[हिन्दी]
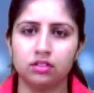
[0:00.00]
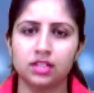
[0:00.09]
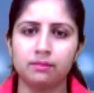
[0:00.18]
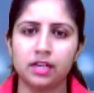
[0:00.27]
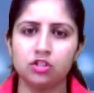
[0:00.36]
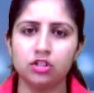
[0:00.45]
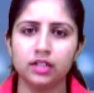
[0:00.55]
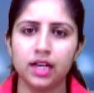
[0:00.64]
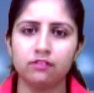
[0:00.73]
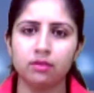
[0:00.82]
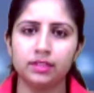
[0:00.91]

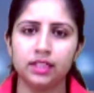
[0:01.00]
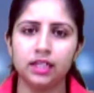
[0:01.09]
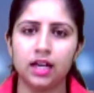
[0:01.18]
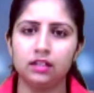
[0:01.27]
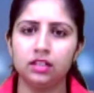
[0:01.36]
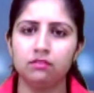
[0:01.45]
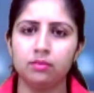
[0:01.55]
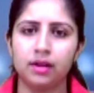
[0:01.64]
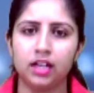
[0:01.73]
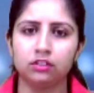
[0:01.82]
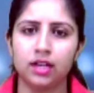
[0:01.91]
सामाजिक न्याय एवं अधिकारिता
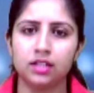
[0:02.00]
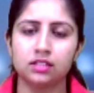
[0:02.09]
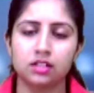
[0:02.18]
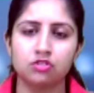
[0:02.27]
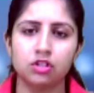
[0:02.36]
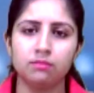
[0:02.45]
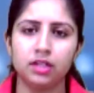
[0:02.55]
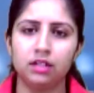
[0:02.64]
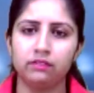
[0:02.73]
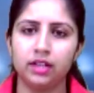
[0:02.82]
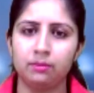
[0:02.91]
विभाग द्वारा सक्षम
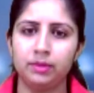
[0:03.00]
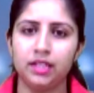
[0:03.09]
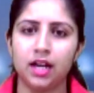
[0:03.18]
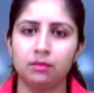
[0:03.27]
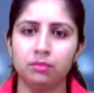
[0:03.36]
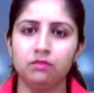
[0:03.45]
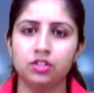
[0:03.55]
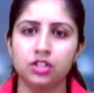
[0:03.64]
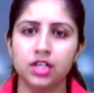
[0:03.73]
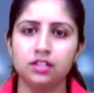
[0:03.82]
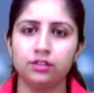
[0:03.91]
अलवर अभियान में
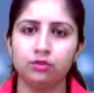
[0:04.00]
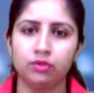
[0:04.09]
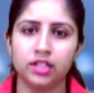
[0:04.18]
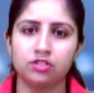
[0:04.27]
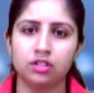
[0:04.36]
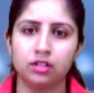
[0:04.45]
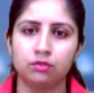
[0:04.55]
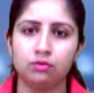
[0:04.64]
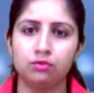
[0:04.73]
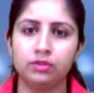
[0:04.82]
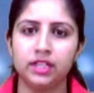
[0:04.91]
विशेष योग्य जन
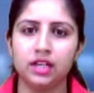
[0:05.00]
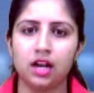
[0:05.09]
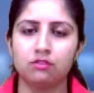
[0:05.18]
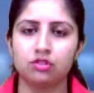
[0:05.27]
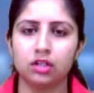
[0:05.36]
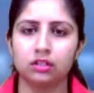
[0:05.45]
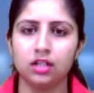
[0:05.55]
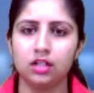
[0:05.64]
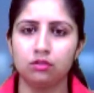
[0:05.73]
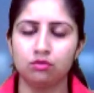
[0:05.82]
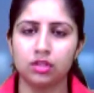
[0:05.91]
को उनकी
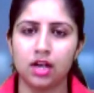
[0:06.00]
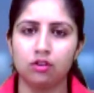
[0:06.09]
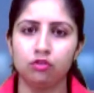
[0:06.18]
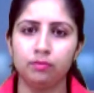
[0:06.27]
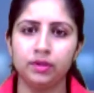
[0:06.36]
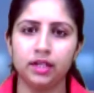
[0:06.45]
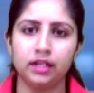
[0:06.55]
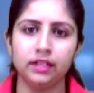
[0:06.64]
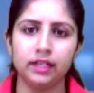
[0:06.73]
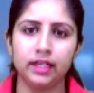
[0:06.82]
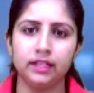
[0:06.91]
आवश्यकता अनुसार
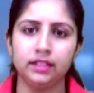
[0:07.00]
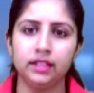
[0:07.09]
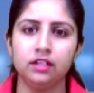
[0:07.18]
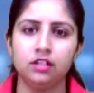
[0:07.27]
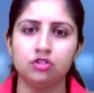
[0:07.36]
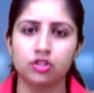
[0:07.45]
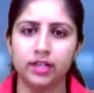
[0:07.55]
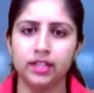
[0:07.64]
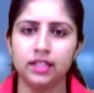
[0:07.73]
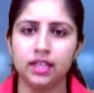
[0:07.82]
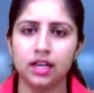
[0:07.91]
उपकरण के लिए
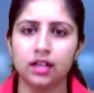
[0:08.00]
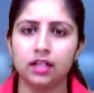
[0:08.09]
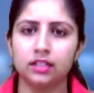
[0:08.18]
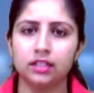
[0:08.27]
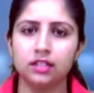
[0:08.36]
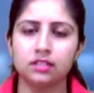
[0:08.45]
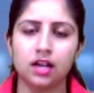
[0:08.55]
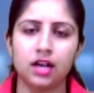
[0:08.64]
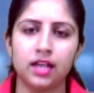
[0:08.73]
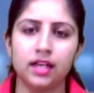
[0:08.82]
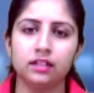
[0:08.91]
चयनित किया गया था
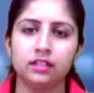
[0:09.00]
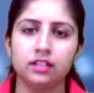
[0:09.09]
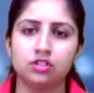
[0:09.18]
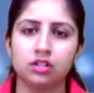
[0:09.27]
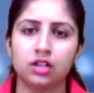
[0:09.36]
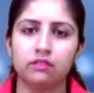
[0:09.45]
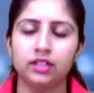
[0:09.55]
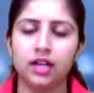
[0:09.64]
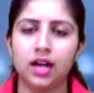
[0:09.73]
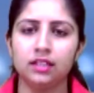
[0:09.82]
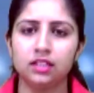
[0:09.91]
सहायक निदेशक
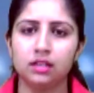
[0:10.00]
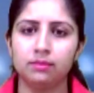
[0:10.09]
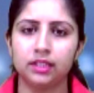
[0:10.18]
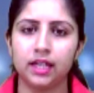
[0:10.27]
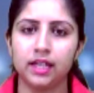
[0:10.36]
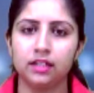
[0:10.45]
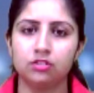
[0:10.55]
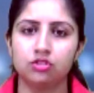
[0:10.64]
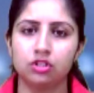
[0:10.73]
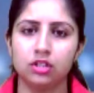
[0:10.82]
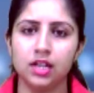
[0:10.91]
रविकांत ने बताया
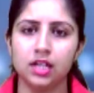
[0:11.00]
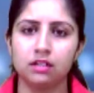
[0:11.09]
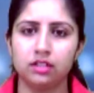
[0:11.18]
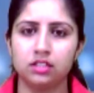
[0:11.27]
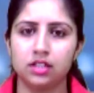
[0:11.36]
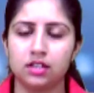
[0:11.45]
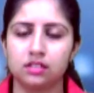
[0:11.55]
कि जिला नवाचार